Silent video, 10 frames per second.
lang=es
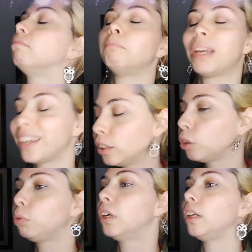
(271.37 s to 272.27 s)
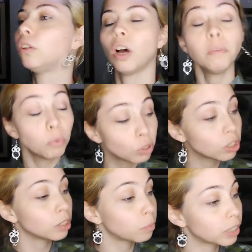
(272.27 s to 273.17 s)
me encanta tu nariz. Ay,
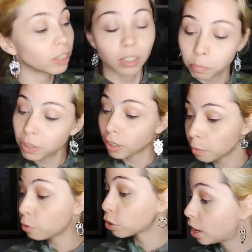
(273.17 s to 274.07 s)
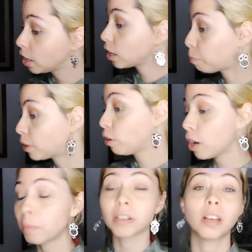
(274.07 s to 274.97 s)
muchísimas gracias. Mira, qué voz, qué
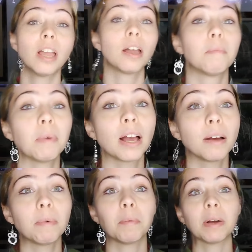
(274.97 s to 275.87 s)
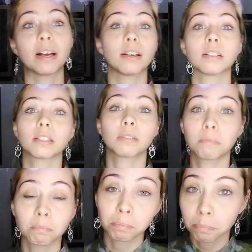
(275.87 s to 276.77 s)
española más, más, más,
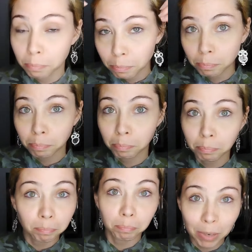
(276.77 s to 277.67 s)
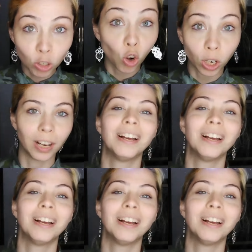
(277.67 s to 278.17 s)
mm, más loca,